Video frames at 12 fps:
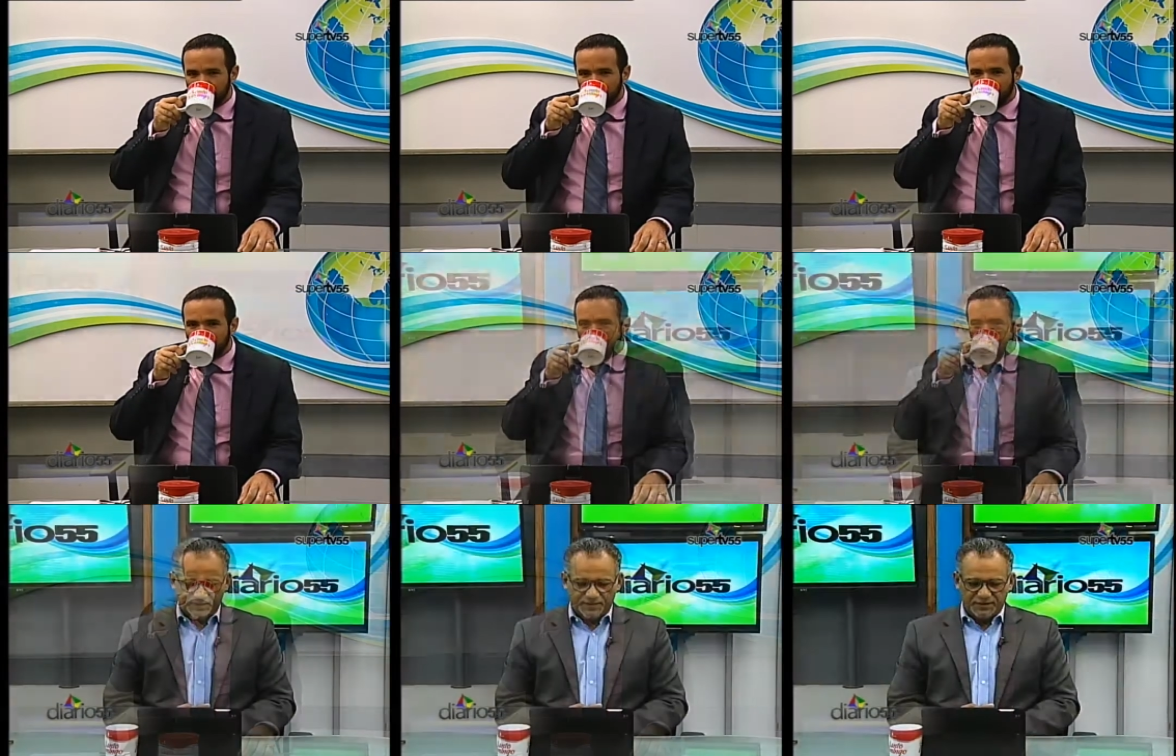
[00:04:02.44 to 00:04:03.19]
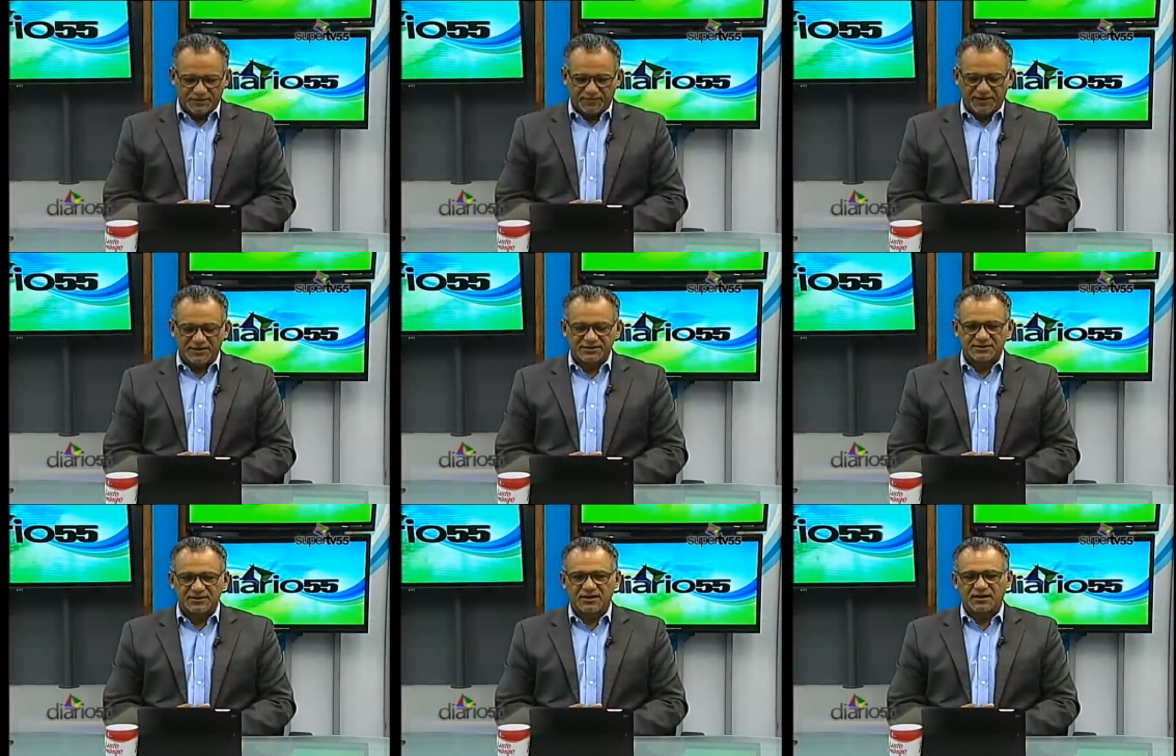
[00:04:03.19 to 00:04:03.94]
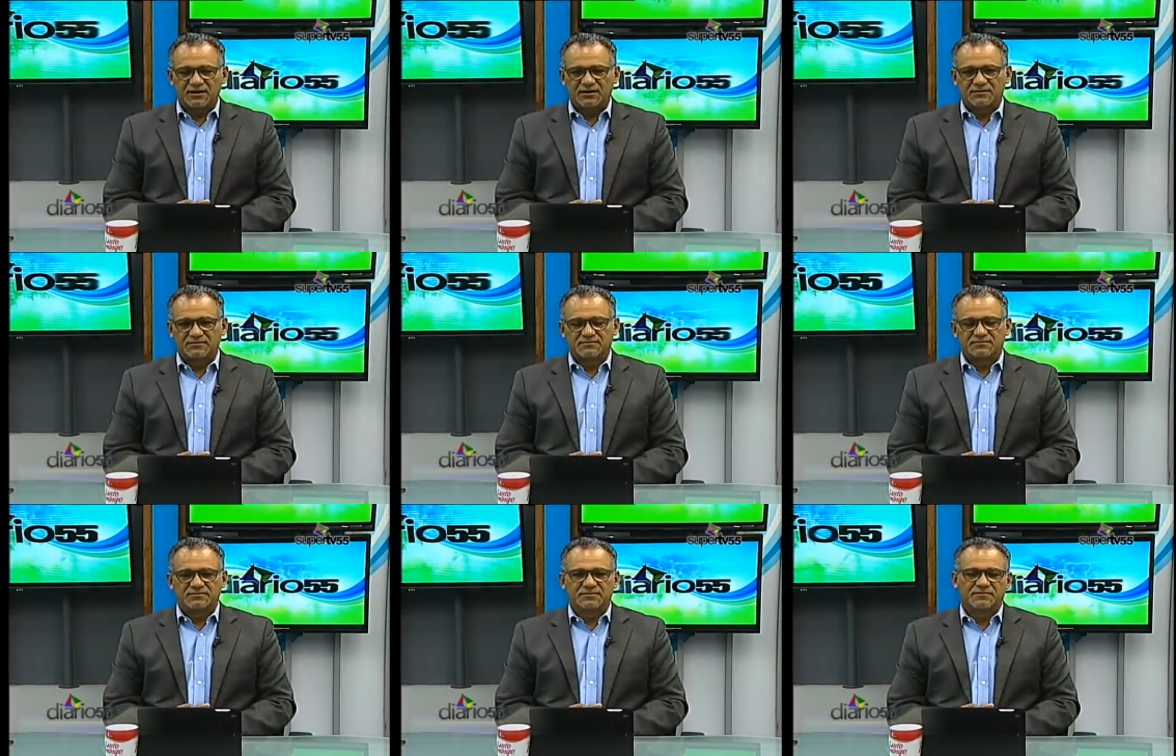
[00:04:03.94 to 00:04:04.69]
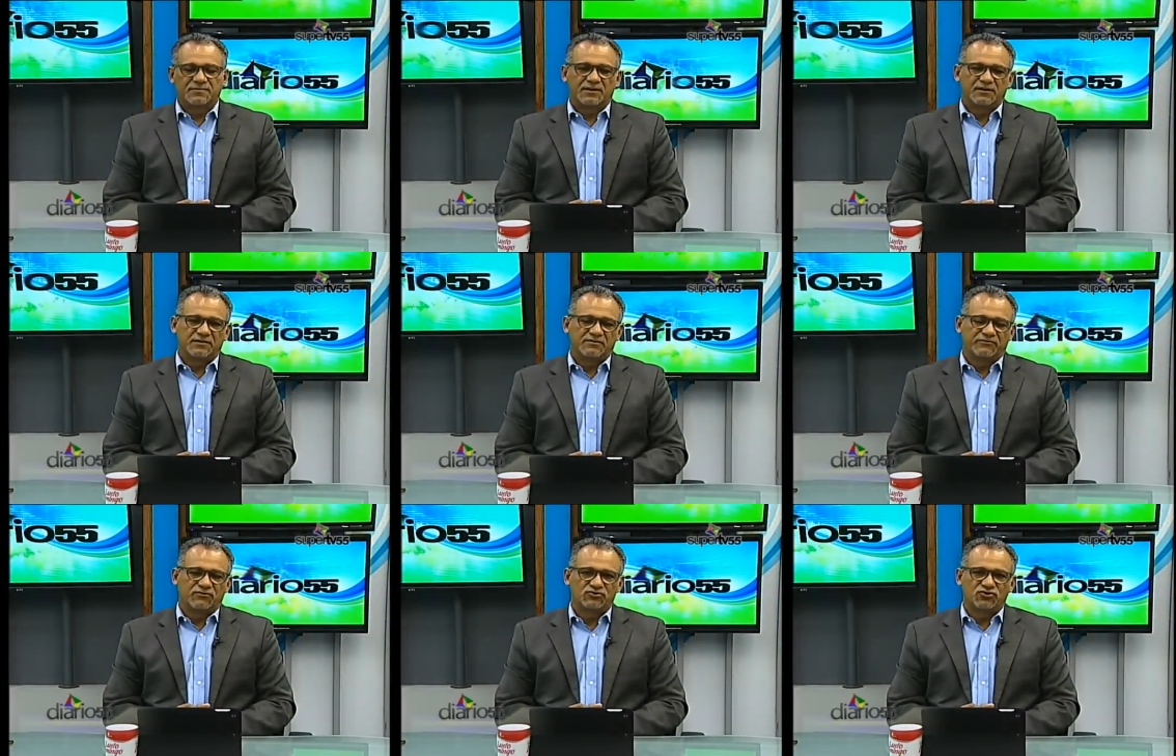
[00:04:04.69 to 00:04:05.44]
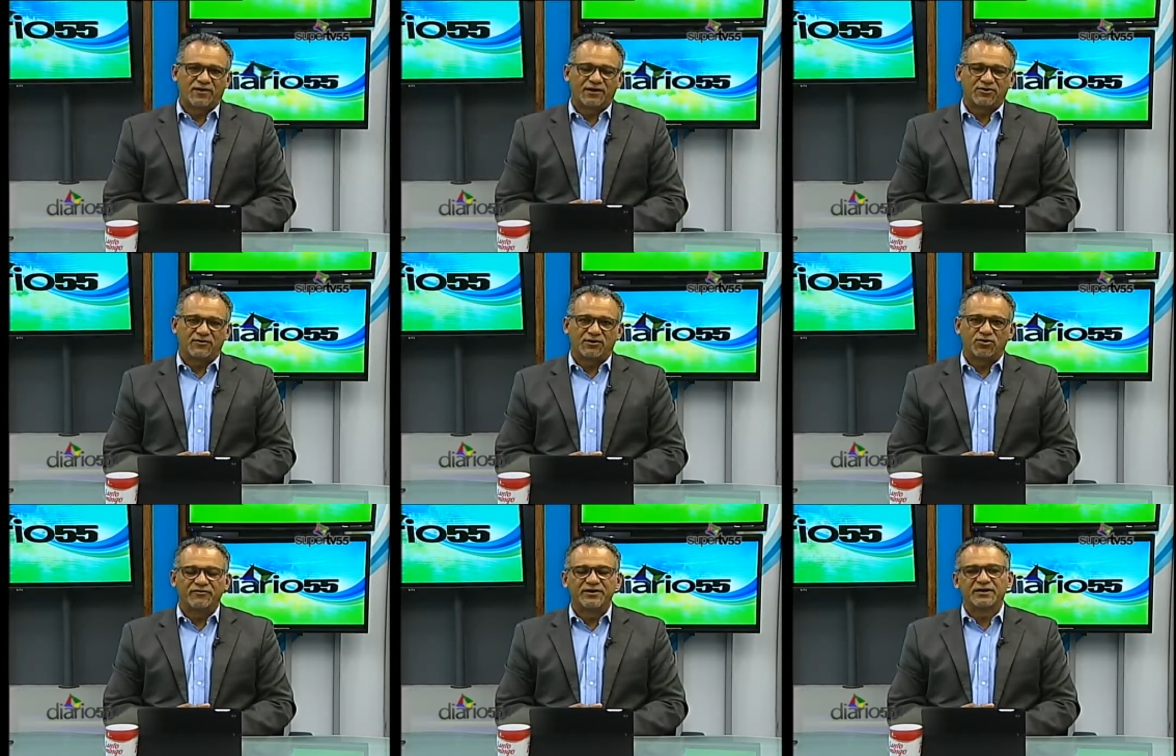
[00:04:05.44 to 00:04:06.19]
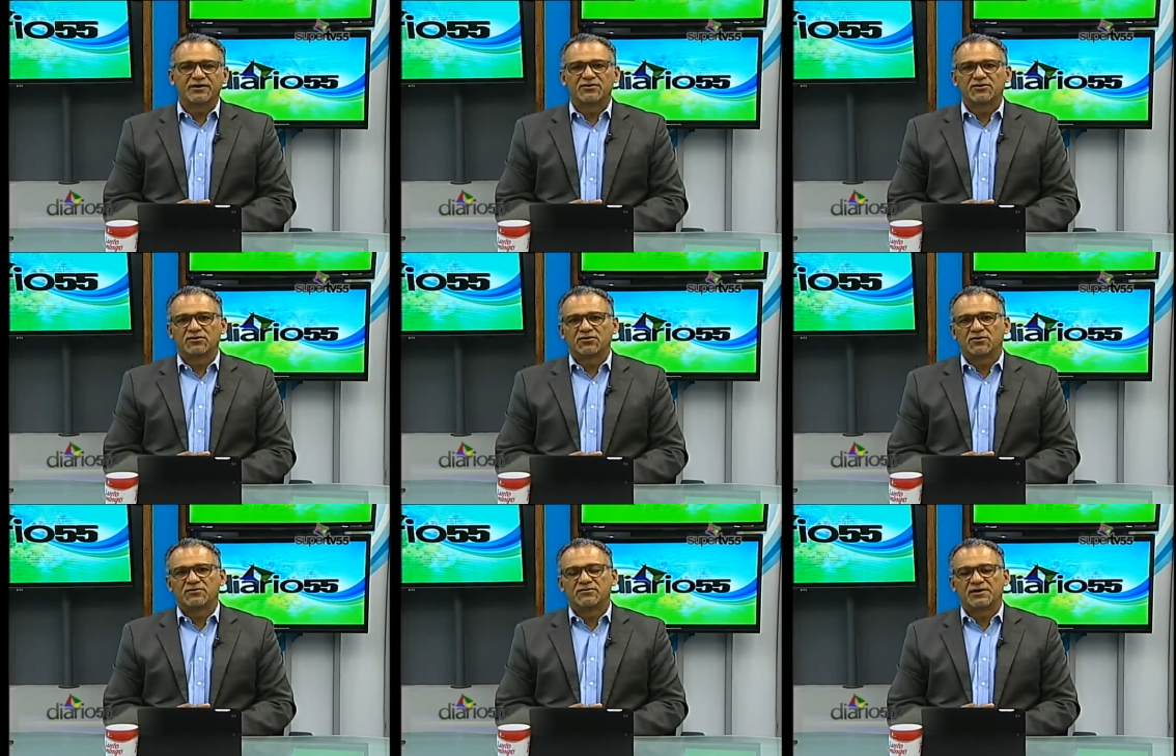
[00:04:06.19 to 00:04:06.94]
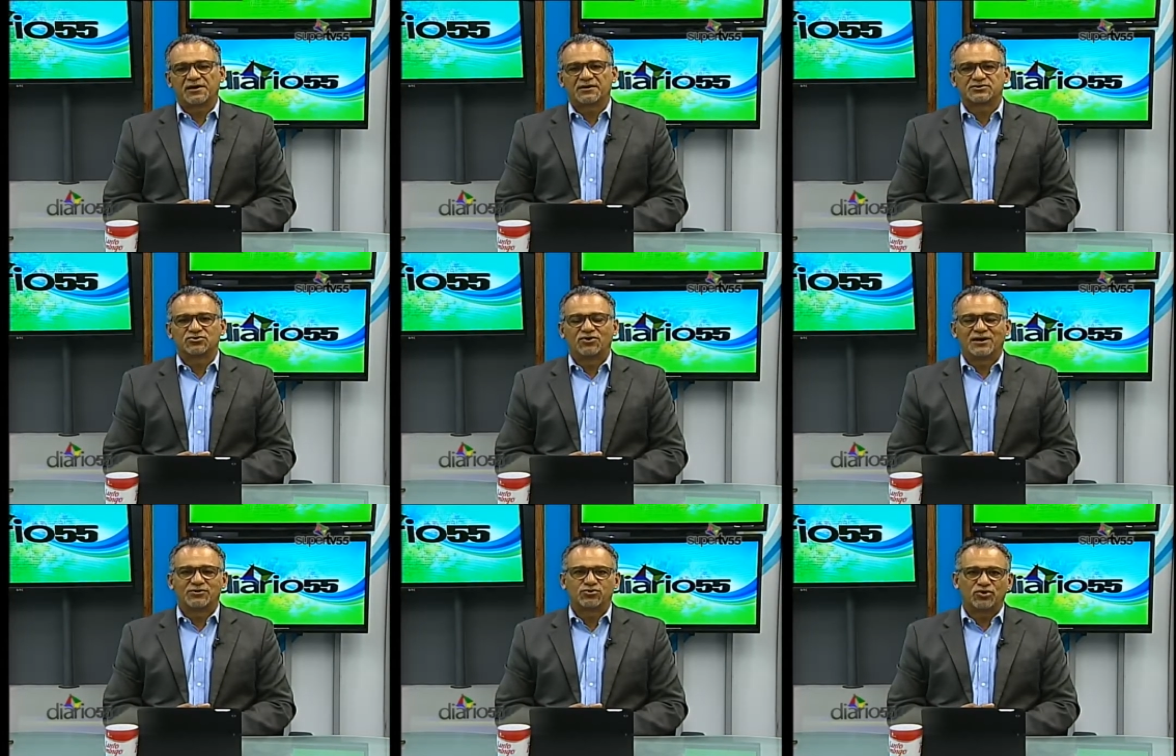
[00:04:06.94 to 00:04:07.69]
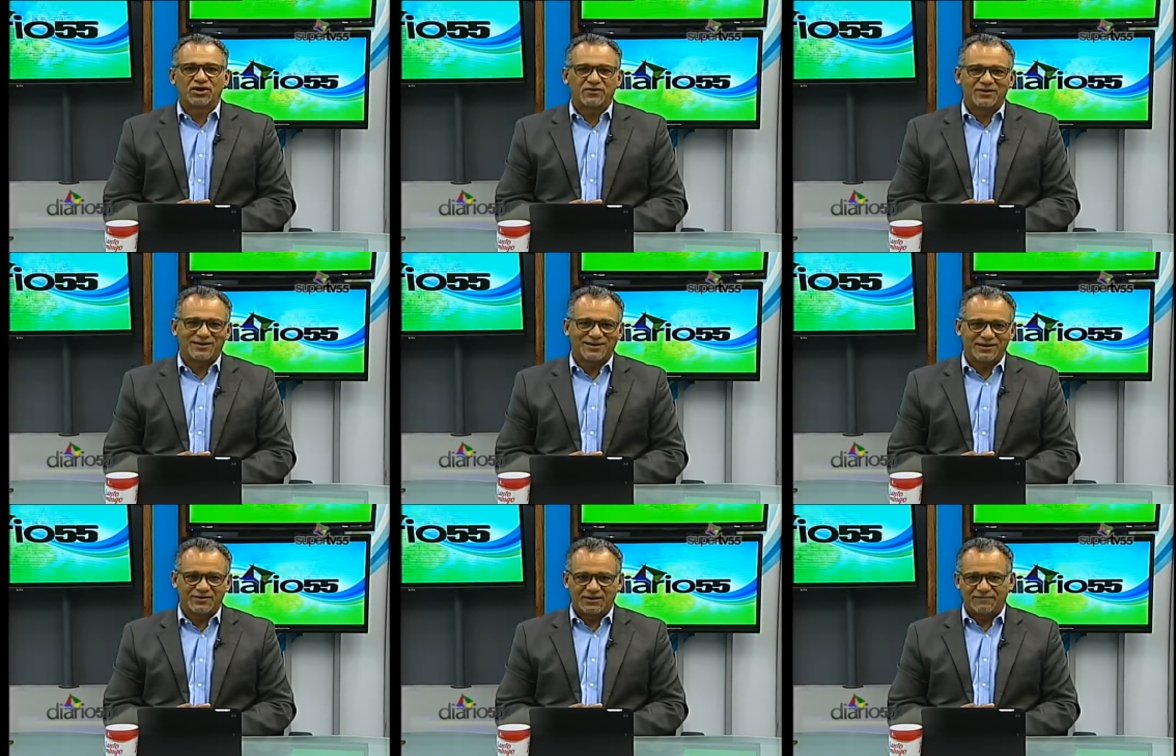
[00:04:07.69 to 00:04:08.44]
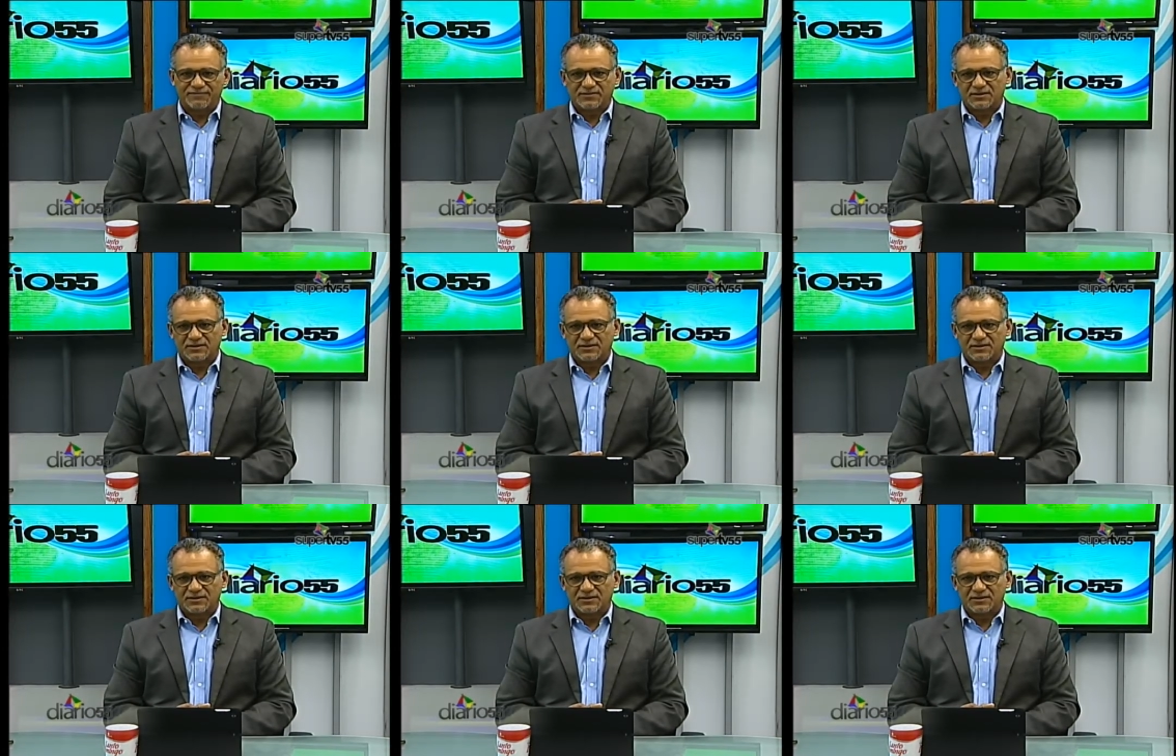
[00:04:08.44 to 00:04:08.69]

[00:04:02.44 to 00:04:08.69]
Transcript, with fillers: Hay discrepancia en funcionarios del gobierno con relación al toque de queda